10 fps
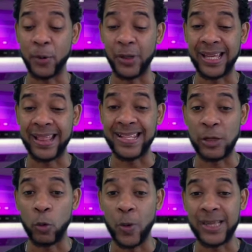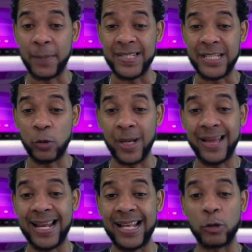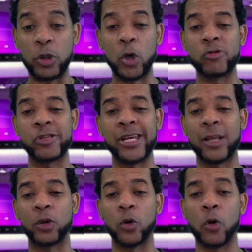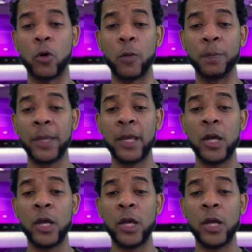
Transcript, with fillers: Porque desde 50 pesitos en adelante usted consigue todo